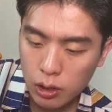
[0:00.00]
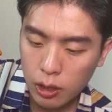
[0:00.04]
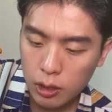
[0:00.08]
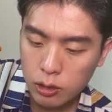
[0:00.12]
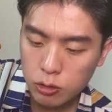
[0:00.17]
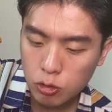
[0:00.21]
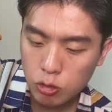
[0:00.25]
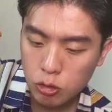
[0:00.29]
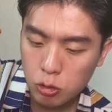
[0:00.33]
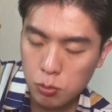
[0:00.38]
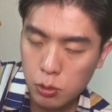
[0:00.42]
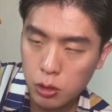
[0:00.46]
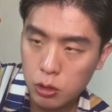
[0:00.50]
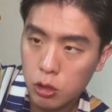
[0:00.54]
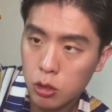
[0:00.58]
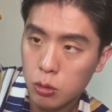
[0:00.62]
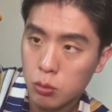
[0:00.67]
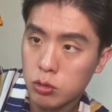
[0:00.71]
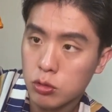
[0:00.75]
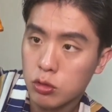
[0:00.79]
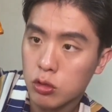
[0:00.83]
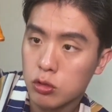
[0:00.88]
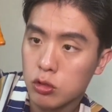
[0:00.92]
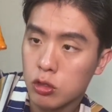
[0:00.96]
한 줄밖에
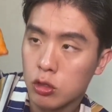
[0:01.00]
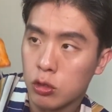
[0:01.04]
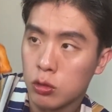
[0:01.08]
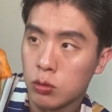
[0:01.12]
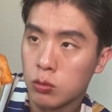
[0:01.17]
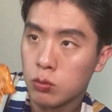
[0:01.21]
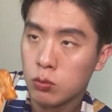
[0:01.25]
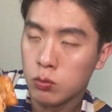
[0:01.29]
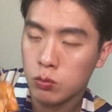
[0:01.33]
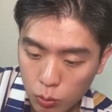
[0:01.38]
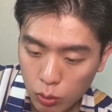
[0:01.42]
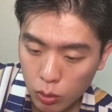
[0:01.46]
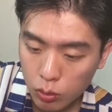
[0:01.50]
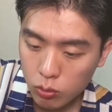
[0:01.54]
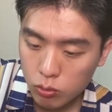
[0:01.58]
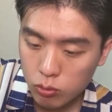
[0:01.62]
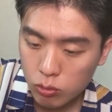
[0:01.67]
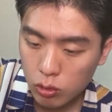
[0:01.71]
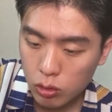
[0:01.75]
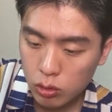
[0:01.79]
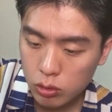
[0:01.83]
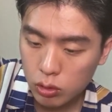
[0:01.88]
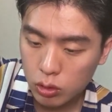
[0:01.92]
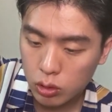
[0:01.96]
없어서 못
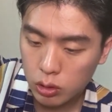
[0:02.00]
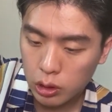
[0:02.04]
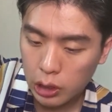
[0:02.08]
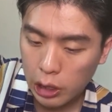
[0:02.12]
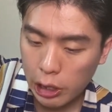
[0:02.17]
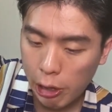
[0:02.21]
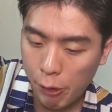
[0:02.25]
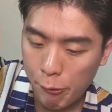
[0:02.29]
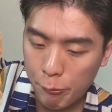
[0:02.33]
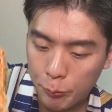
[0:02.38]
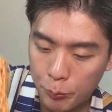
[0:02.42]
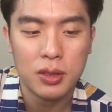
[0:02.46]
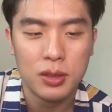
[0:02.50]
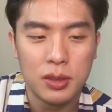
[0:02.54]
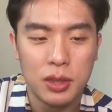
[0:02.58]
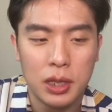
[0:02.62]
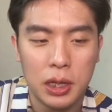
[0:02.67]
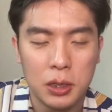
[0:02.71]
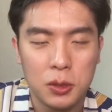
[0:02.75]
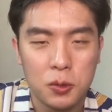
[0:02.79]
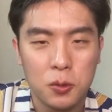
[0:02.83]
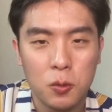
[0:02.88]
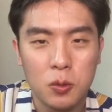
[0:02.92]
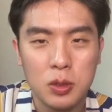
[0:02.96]
구웠는데
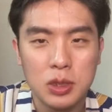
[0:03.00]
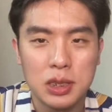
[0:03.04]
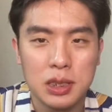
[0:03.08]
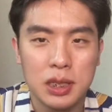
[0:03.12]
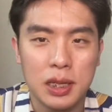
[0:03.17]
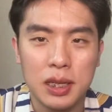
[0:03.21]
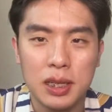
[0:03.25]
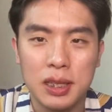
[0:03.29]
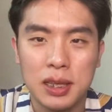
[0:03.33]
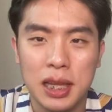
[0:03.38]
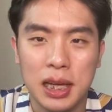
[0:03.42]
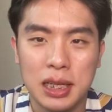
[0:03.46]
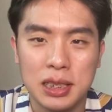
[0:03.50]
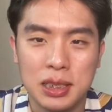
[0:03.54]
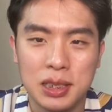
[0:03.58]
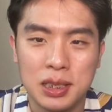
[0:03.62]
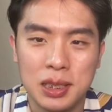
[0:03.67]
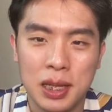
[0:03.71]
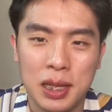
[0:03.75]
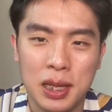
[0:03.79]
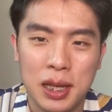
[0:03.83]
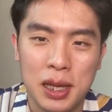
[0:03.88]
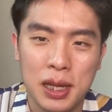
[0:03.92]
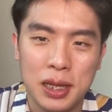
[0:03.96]
냉동실에 다시
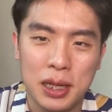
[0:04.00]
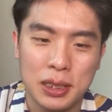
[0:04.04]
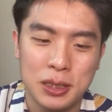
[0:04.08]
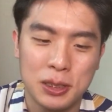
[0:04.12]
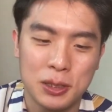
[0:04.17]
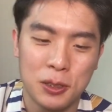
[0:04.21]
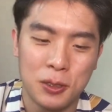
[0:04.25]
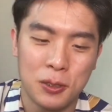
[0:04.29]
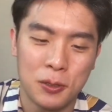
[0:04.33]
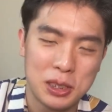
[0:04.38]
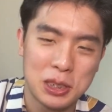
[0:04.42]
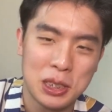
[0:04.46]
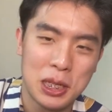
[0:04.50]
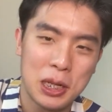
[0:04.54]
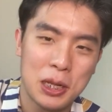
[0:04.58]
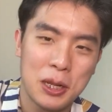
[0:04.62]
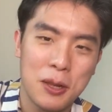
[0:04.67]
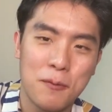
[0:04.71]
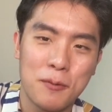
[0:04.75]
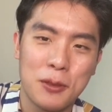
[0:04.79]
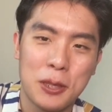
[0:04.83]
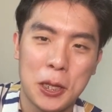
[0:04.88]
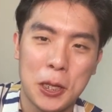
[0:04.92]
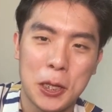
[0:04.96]
사놔야겠어요
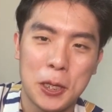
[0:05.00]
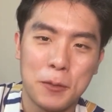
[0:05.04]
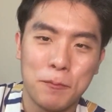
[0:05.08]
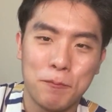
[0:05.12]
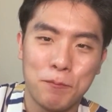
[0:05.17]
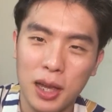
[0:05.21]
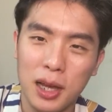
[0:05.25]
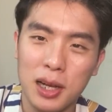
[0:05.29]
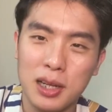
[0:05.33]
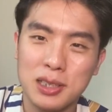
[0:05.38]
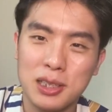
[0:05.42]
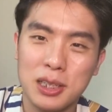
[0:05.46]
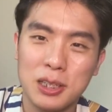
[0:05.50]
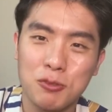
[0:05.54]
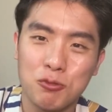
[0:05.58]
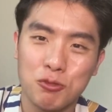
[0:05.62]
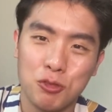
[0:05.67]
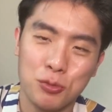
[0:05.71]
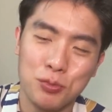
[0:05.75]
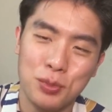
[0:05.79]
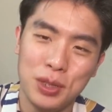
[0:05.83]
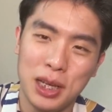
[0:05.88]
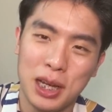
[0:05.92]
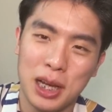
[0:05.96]
삼겹살은 항상
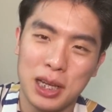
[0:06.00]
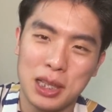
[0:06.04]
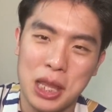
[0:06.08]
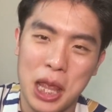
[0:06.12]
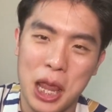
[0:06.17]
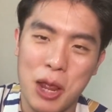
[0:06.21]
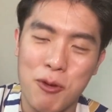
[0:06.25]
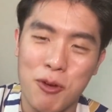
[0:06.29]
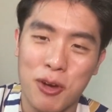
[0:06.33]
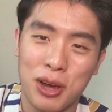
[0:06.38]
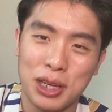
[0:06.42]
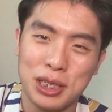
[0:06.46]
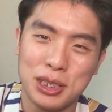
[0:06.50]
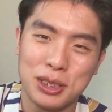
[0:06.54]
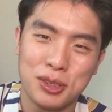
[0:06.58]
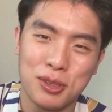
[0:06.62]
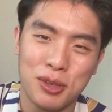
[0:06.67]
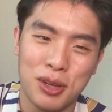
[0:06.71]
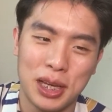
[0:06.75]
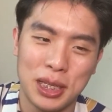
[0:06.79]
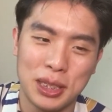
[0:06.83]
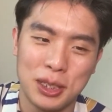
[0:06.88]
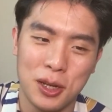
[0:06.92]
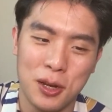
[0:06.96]
구비가 되어
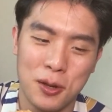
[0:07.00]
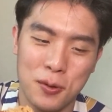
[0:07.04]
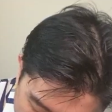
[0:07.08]
있어야 돼요